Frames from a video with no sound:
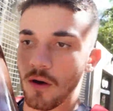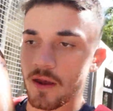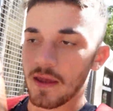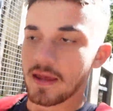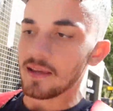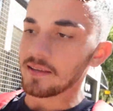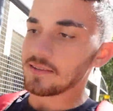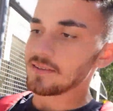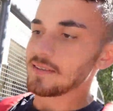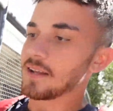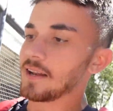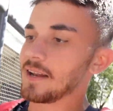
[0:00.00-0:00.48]

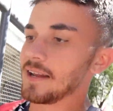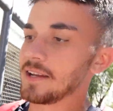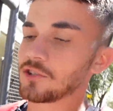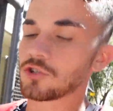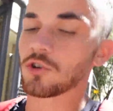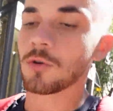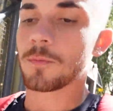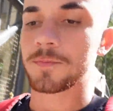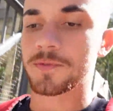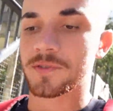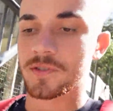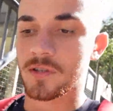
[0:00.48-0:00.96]

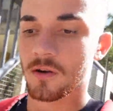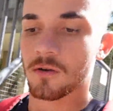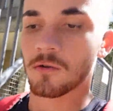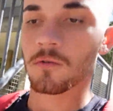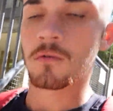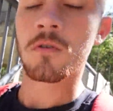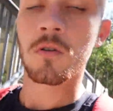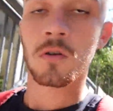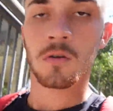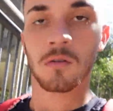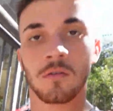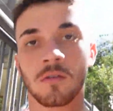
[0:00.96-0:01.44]
excelente opção.
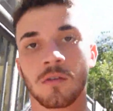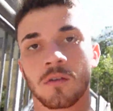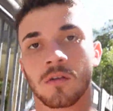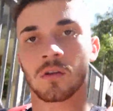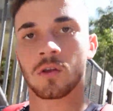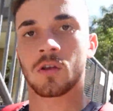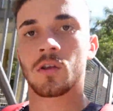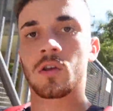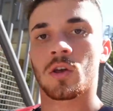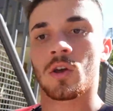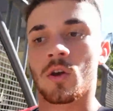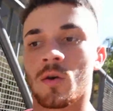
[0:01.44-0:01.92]

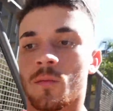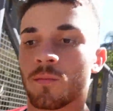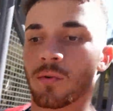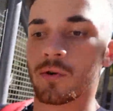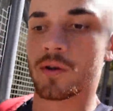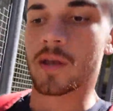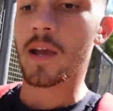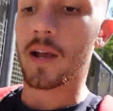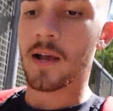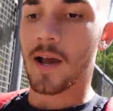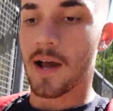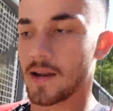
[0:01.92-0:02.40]

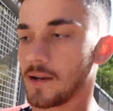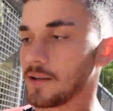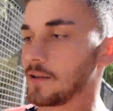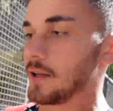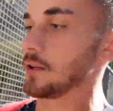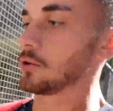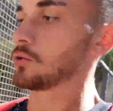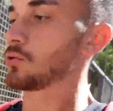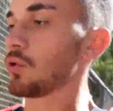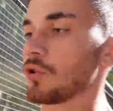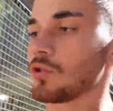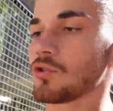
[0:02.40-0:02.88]
Porque, cara,
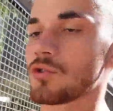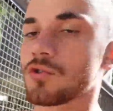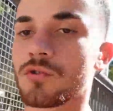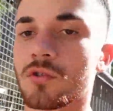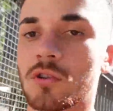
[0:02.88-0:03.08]
tem todos os